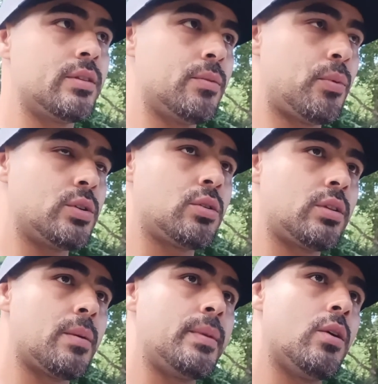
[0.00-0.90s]
Depois que eu
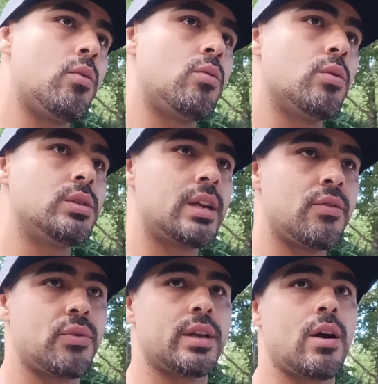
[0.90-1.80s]
terminei o curso,
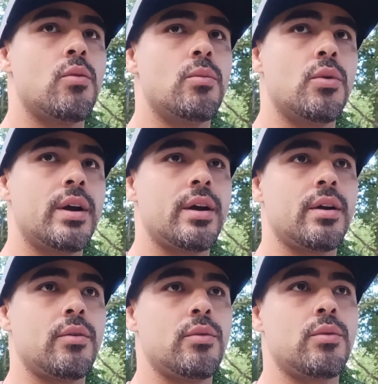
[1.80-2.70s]
quem foi que arrumou é,
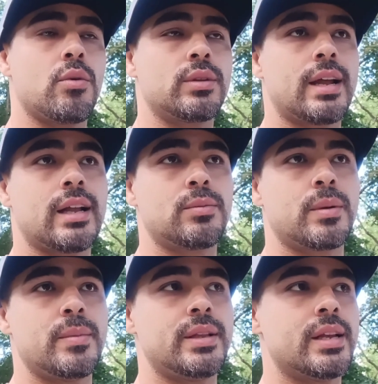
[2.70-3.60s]
o contato
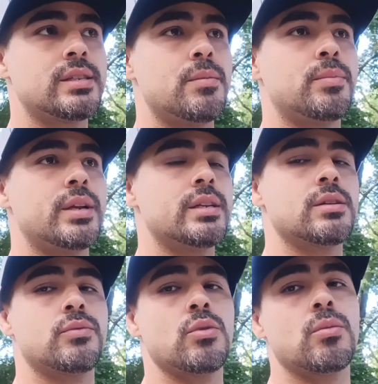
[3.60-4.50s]
para mim dessa
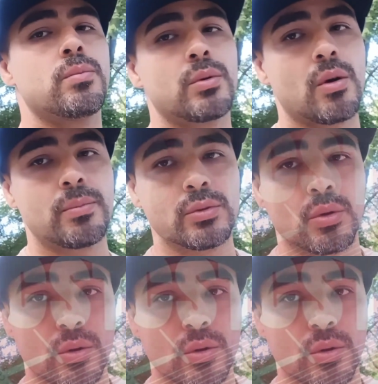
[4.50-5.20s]
empresa foi o próprio